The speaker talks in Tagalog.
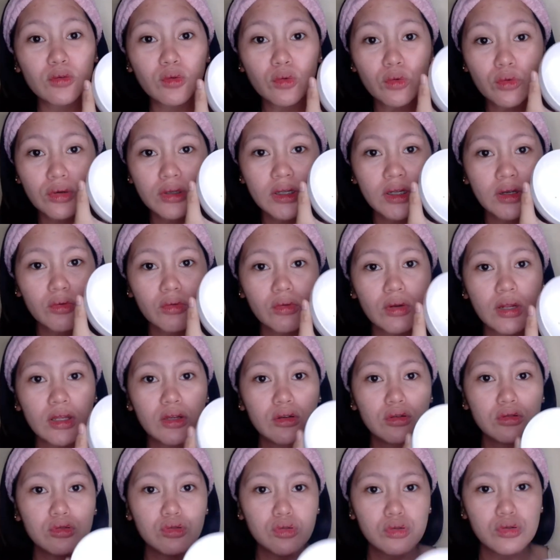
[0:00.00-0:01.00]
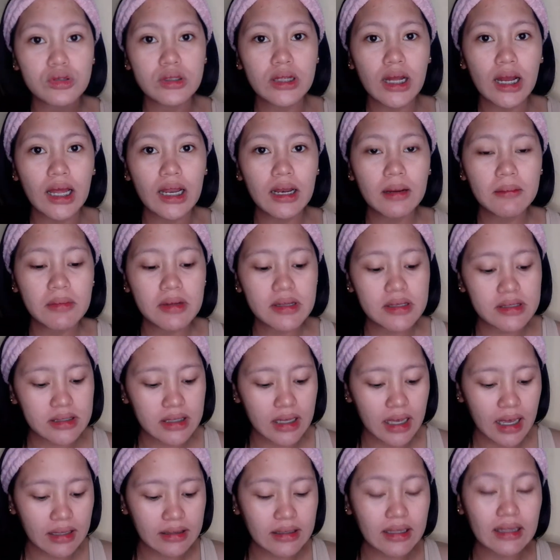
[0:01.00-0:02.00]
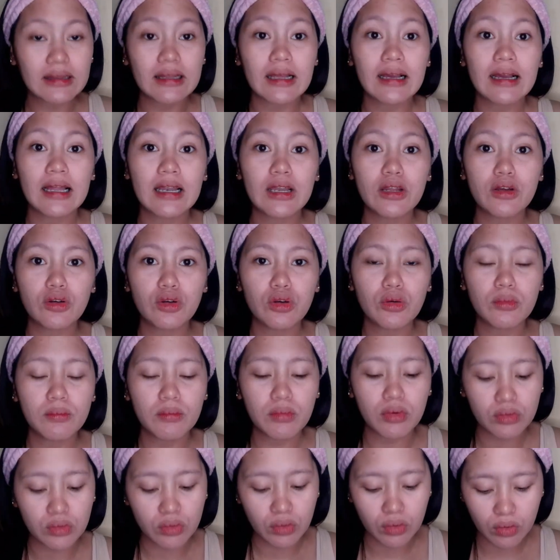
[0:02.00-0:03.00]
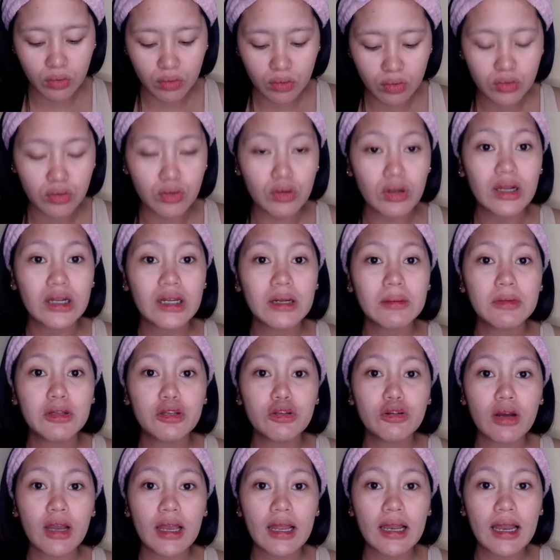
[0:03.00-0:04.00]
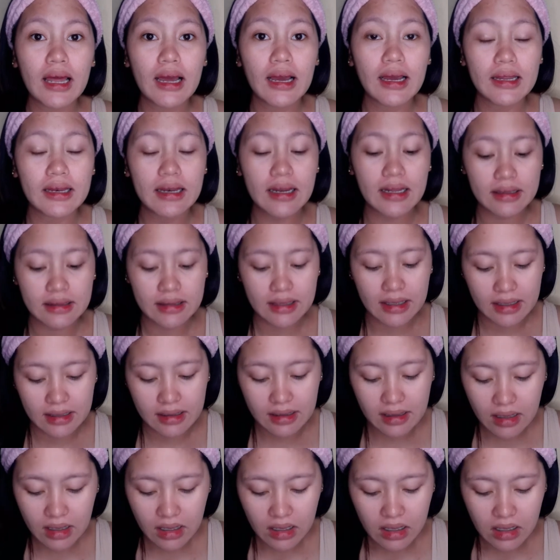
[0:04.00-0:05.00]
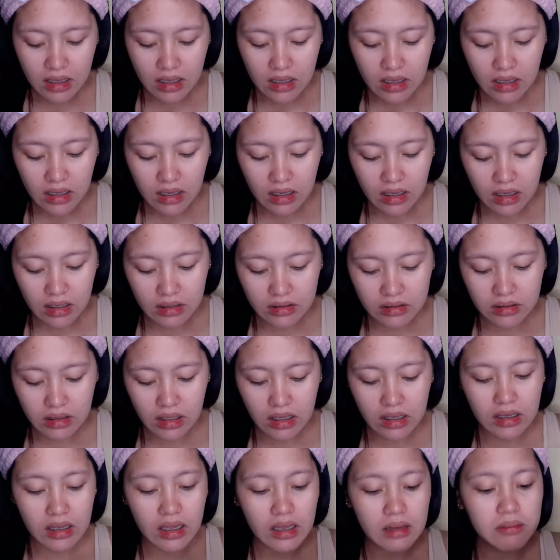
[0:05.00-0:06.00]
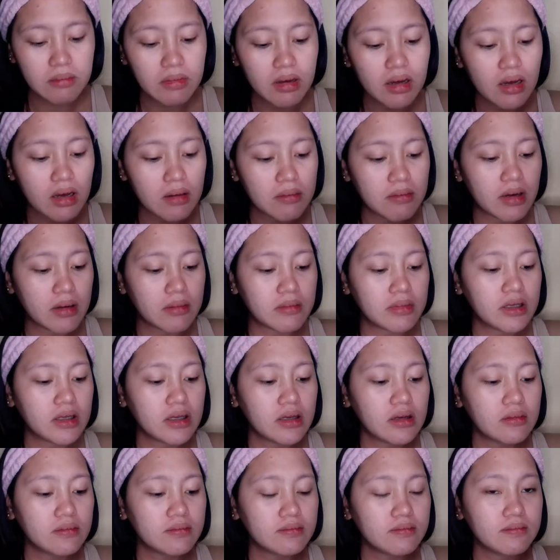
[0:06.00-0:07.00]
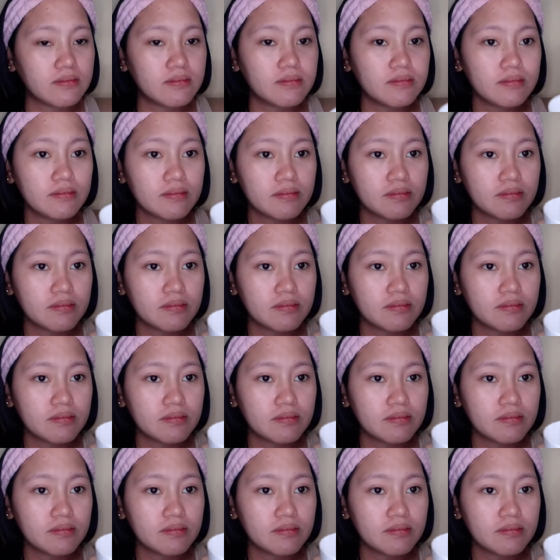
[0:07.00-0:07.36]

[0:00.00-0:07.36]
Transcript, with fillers: Kukunin ko lang yung juice ng kalamansi at tatanggalin ko yung buto. Yun lang naman yung kailangan natin. At ayan mga kamami. Hmm.